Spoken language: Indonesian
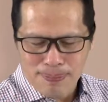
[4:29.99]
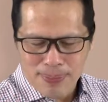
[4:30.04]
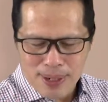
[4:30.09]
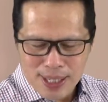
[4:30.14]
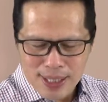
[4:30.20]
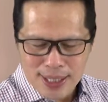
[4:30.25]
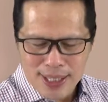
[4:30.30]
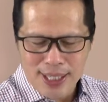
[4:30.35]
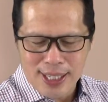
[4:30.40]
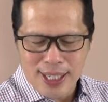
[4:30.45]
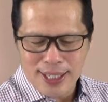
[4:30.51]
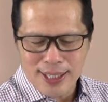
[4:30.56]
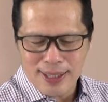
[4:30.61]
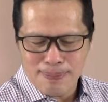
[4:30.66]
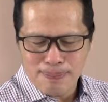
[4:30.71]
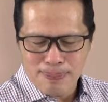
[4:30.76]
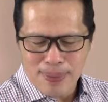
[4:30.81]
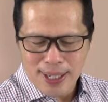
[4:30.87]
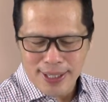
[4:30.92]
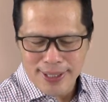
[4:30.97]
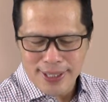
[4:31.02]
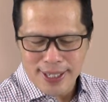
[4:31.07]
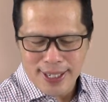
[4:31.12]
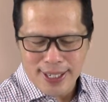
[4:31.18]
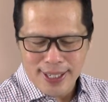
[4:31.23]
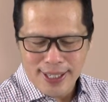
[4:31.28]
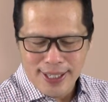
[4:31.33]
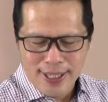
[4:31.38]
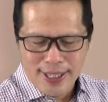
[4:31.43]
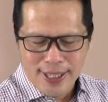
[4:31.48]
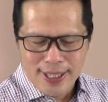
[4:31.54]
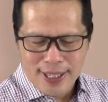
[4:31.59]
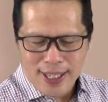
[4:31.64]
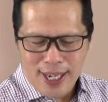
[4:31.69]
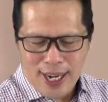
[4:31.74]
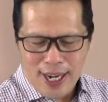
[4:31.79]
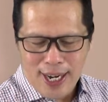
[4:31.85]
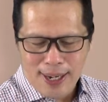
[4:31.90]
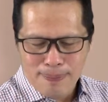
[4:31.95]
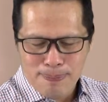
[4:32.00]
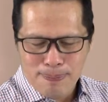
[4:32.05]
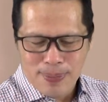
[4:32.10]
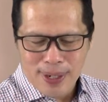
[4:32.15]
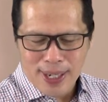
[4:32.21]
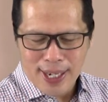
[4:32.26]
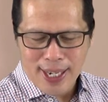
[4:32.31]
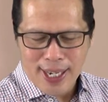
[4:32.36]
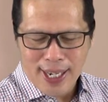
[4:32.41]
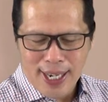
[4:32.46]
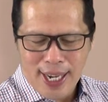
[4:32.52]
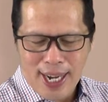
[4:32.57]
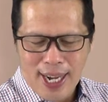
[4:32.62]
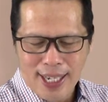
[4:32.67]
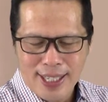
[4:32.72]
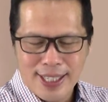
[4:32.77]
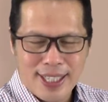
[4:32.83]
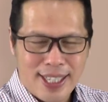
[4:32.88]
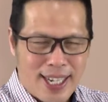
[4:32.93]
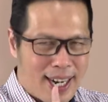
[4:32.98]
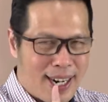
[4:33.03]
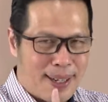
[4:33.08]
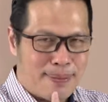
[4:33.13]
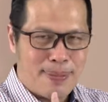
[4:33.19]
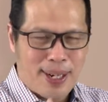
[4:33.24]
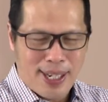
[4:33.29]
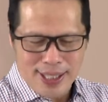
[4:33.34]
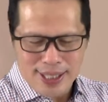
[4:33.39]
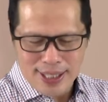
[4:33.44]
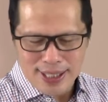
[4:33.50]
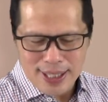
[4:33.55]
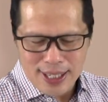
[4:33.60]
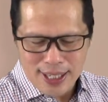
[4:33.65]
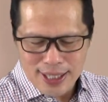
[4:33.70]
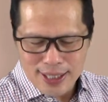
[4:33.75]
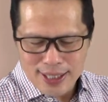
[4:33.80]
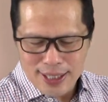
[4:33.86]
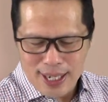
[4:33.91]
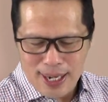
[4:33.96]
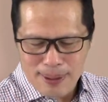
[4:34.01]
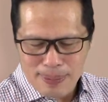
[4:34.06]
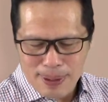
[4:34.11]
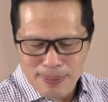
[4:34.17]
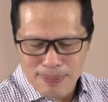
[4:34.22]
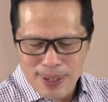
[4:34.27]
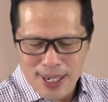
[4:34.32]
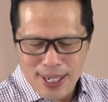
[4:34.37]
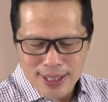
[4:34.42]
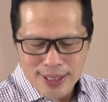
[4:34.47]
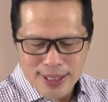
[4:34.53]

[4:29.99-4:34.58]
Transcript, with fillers: ketiga temannya dan mereka di dalam ayat yang ke-18